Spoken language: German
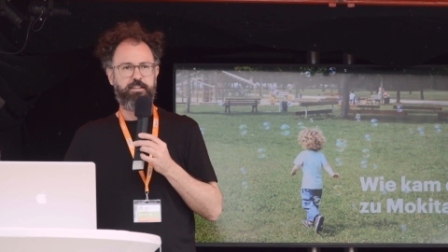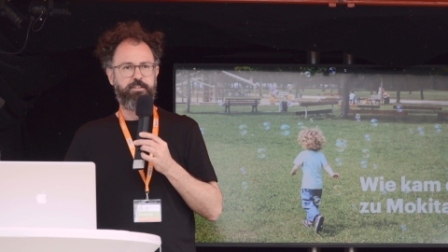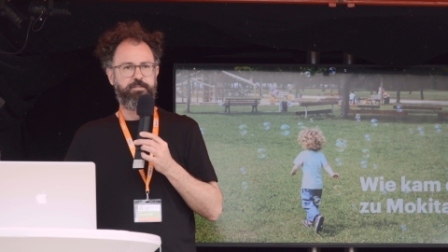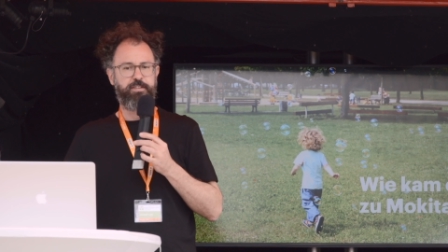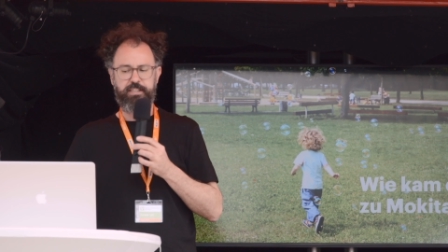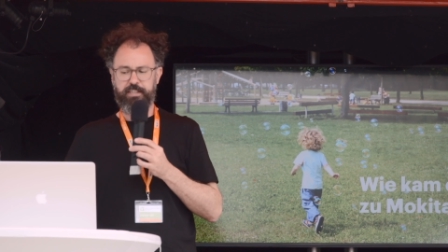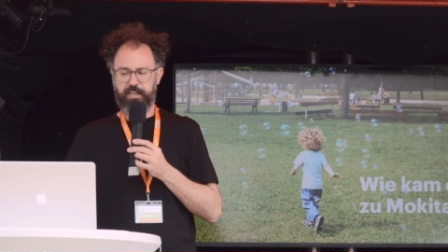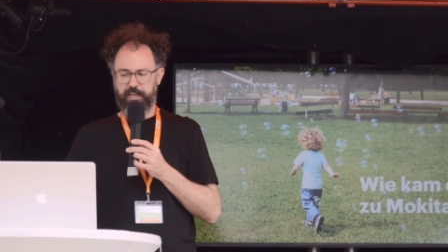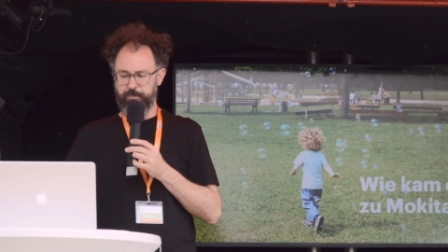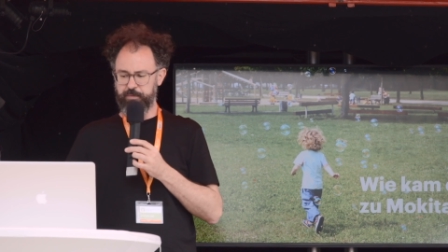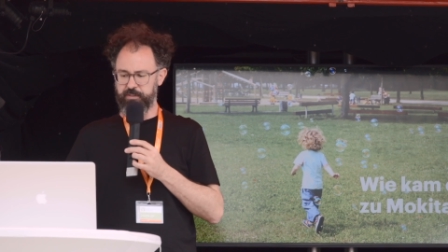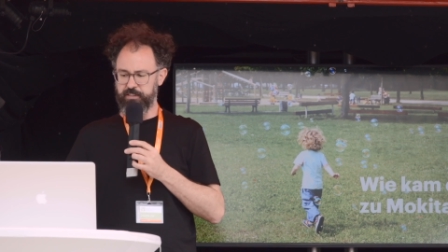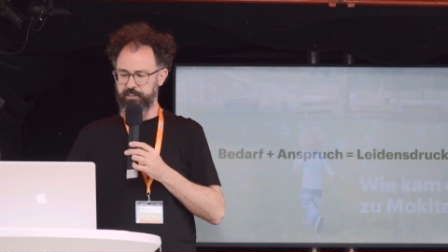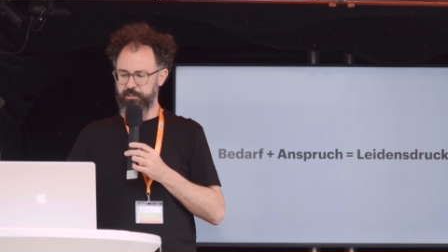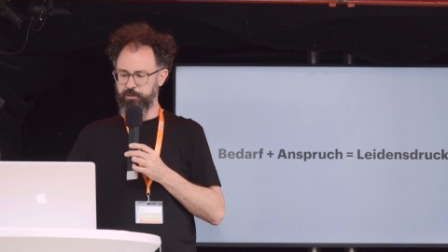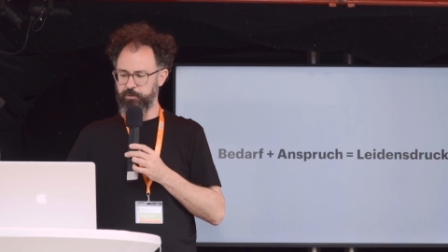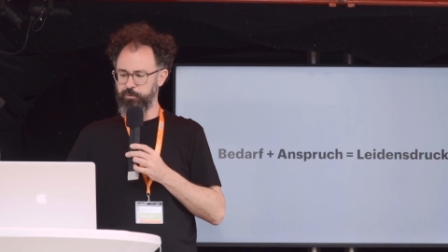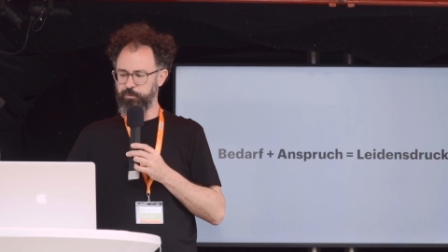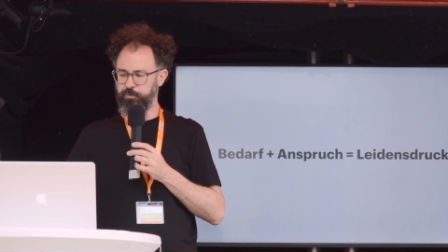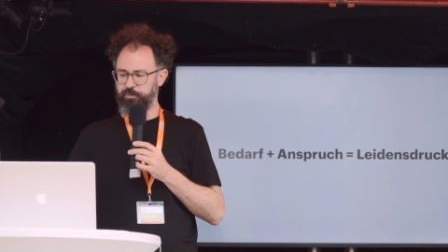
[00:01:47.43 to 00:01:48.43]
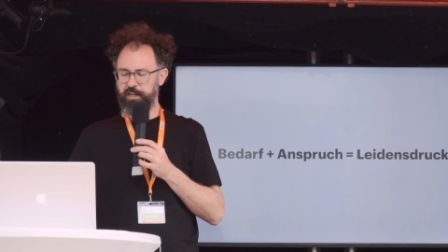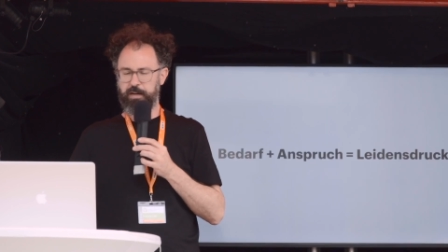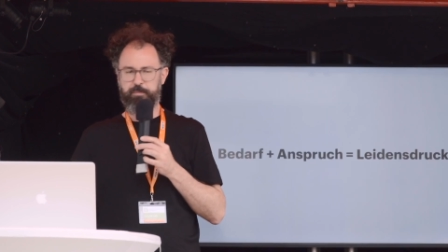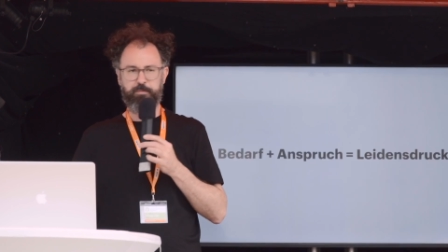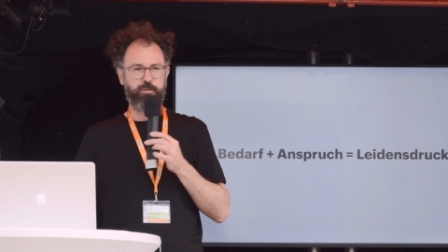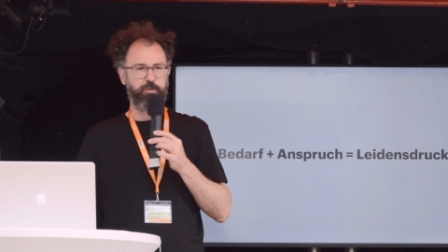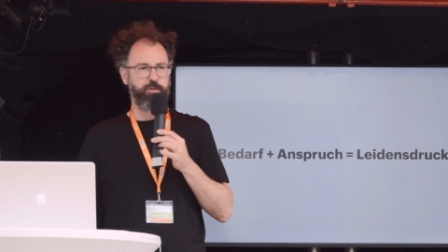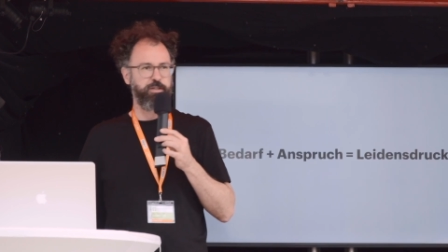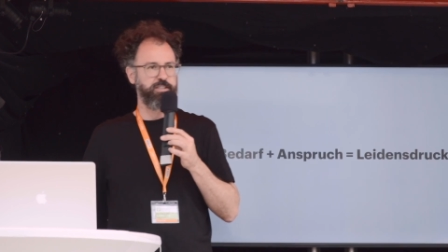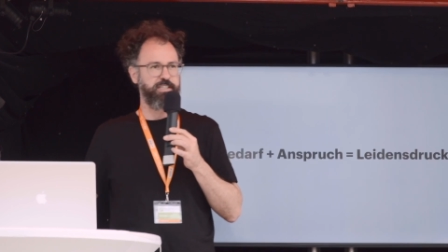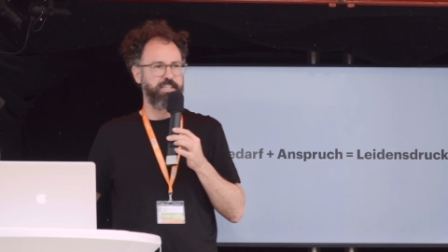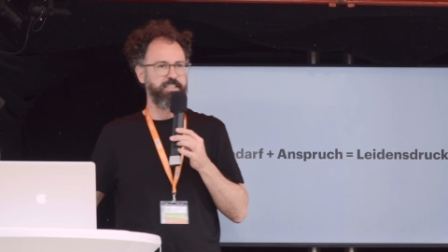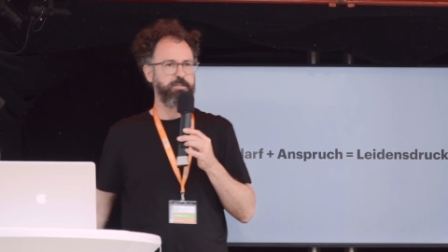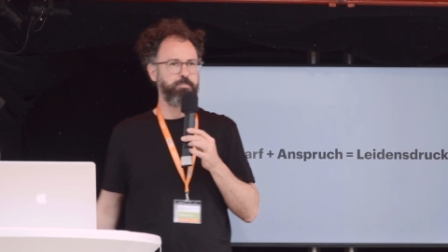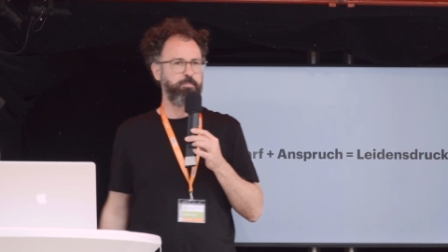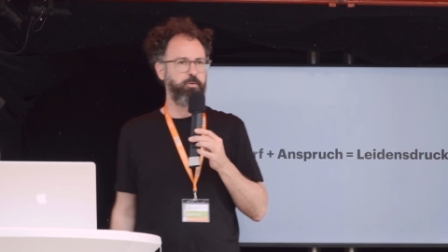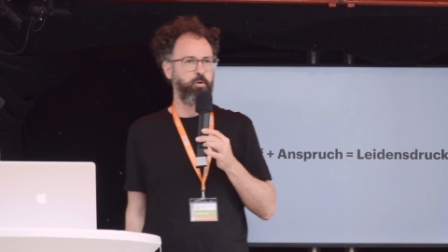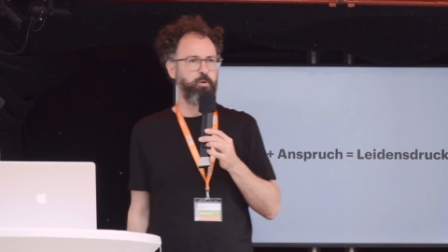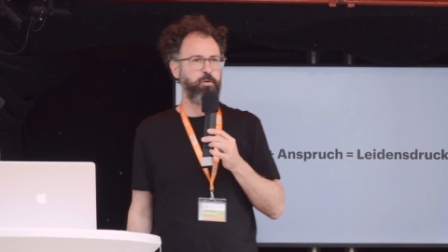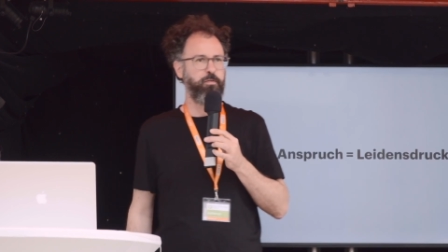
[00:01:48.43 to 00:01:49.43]
Wie kam es dazu? Wir haben so eine ganz
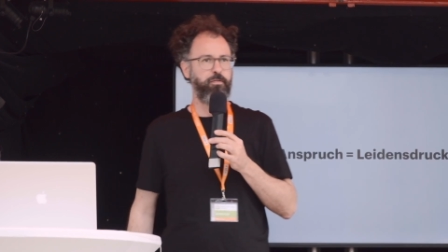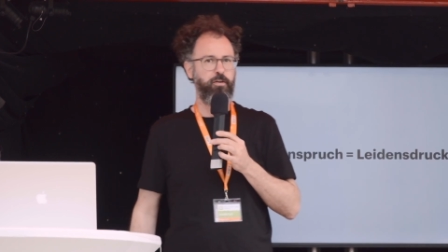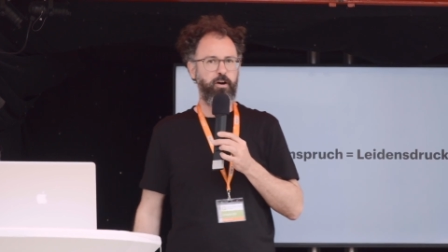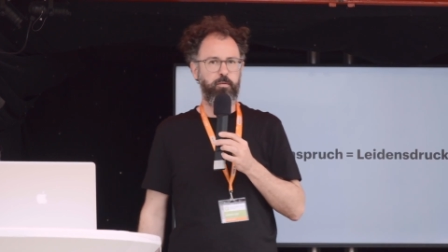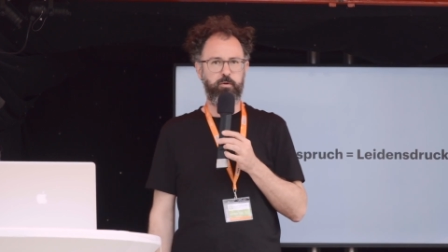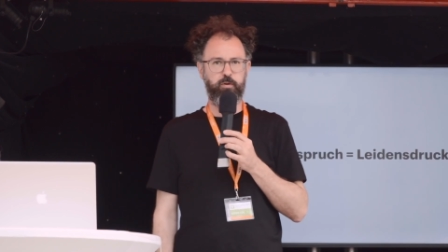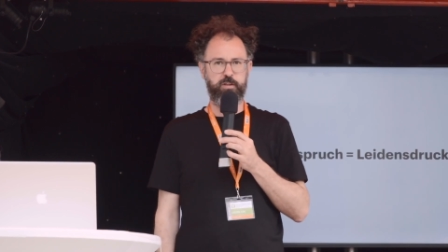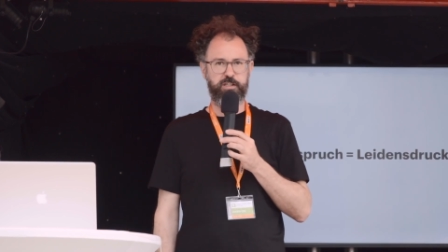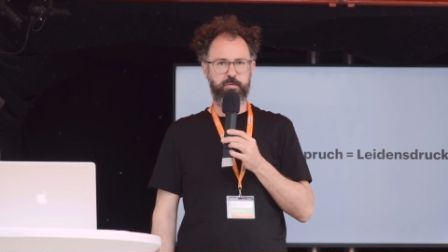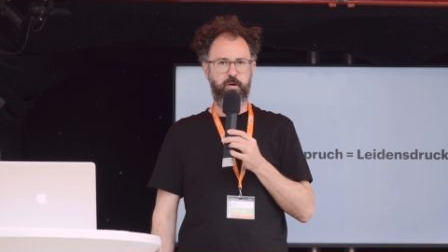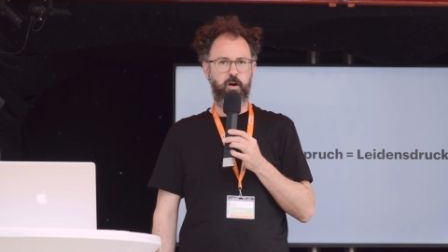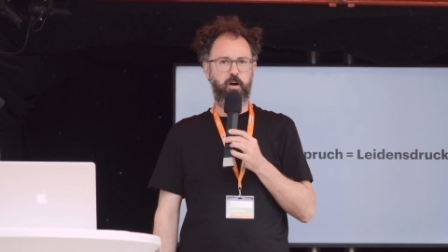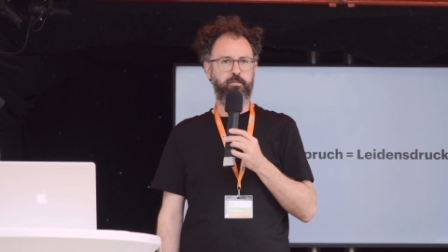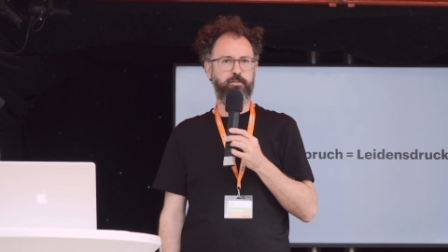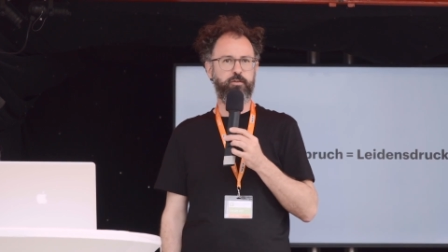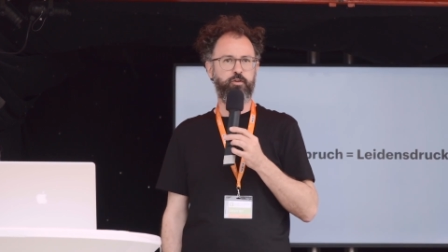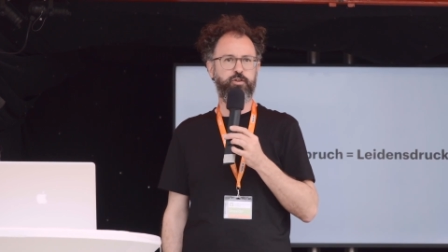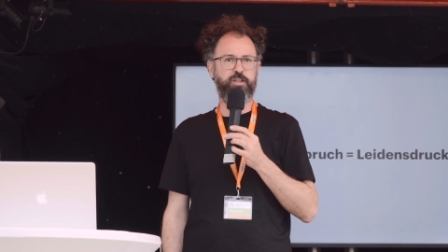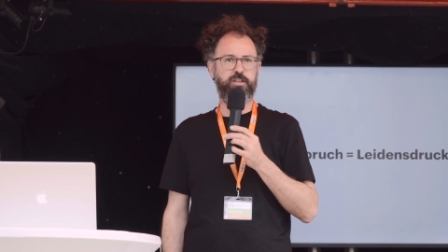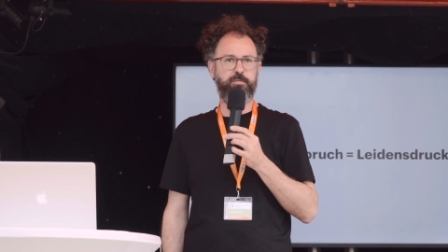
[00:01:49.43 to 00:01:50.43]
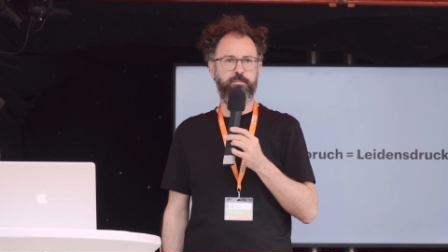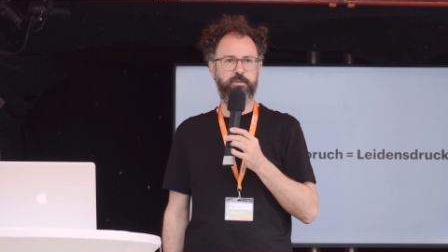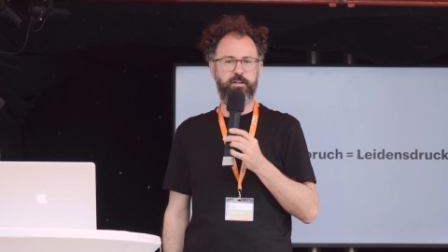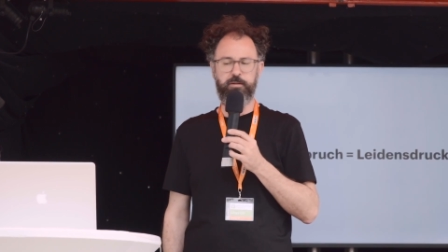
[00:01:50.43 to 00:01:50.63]
blöde Formel uns mal aufgeschrieben.